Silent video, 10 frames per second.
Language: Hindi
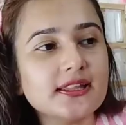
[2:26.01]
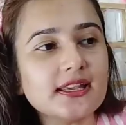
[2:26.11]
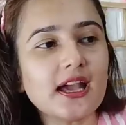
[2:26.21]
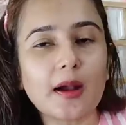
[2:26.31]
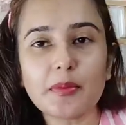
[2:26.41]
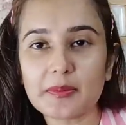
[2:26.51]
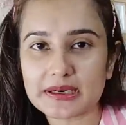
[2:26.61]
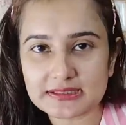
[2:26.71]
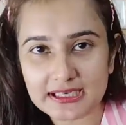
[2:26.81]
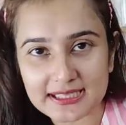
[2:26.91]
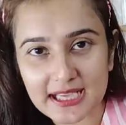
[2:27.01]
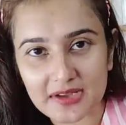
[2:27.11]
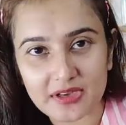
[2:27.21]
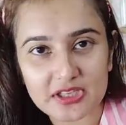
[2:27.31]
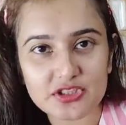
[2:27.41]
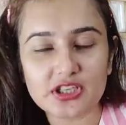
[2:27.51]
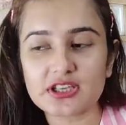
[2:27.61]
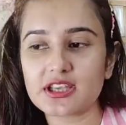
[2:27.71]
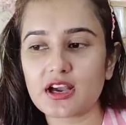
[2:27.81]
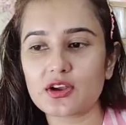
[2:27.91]
डी आप हमारे साथ डी एवाई
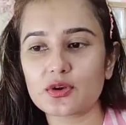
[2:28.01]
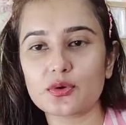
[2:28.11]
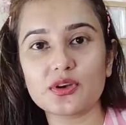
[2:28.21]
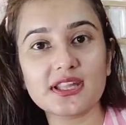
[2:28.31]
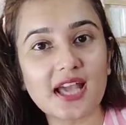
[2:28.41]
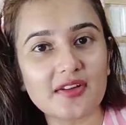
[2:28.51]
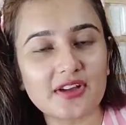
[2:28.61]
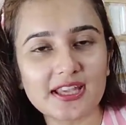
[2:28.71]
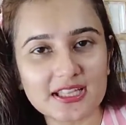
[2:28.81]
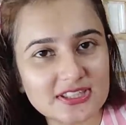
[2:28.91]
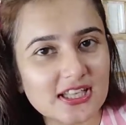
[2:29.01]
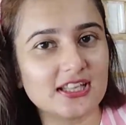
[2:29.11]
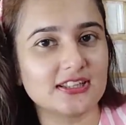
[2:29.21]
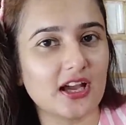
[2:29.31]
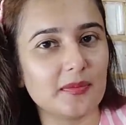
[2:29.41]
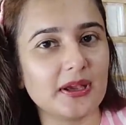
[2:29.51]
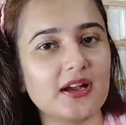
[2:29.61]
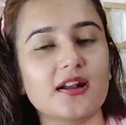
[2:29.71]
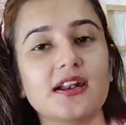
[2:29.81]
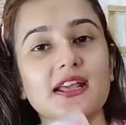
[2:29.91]
शेयर क्या करो डी एवाई अच्छे लगते हैं हमें
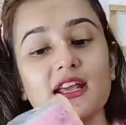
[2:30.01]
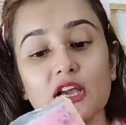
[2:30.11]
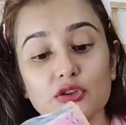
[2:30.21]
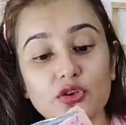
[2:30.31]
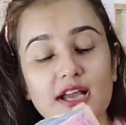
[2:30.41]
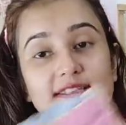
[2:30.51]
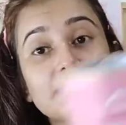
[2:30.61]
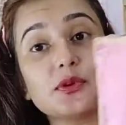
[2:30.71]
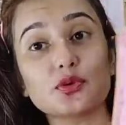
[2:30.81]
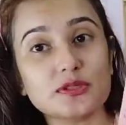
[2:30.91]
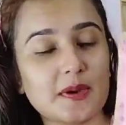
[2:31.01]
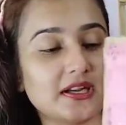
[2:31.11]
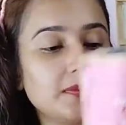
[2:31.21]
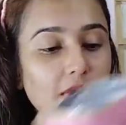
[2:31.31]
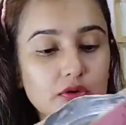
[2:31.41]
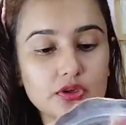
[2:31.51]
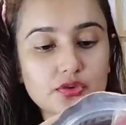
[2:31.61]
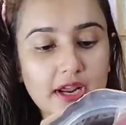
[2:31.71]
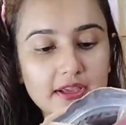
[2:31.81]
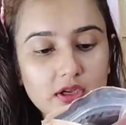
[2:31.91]
करने तो गाइज आप रोज़ पेटल पाउडर
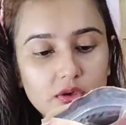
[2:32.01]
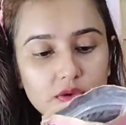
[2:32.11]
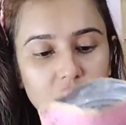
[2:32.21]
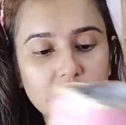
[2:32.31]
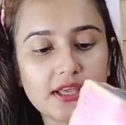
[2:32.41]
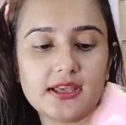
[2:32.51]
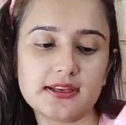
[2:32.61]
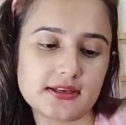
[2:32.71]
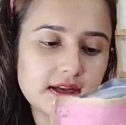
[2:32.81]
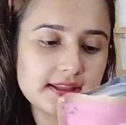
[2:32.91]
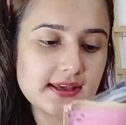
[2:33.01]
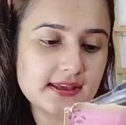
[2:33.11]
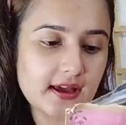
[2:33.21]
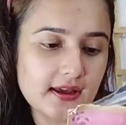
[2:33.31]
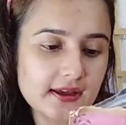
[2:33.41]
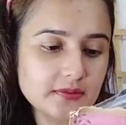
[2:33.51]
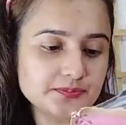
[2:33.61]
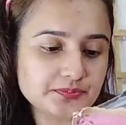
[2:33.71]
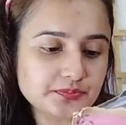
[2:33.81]
ट्राई करो ये इनका ये क्या है